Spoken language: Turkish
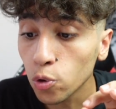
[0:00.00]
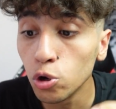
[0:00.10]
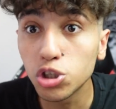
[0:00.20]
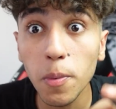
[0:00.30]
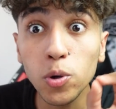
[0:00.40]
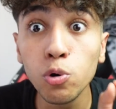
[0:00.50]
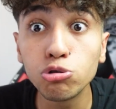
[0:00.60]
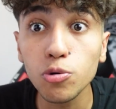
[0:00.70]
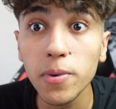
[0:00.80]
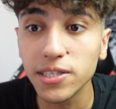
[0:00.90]
Gözüme
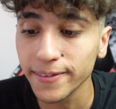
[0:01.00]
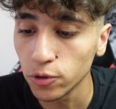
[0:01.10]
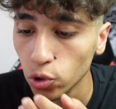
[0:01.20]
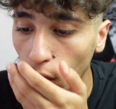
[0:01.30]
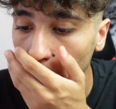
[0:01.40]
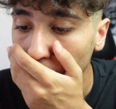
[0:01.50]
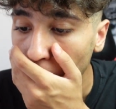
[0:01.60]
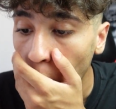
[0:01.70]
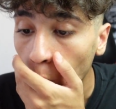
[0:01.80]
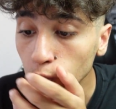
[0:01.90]
gözükmesin diyor.
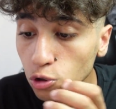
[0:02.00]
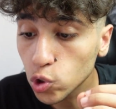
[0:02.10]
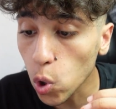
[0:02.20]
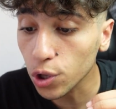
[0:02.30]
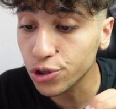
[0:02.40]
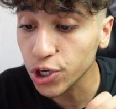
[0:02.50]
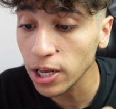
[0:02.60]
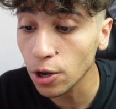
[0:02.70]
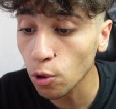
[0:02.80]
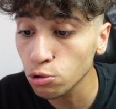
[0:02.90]
Onur çok kötü
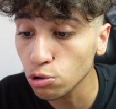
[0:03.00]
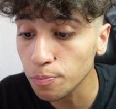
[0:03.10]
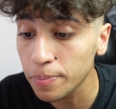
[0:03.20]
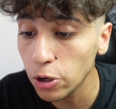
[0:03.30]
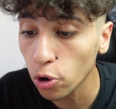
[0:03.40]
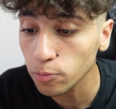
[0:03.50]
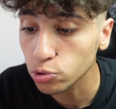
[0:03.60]
şeyler oluyor biliyor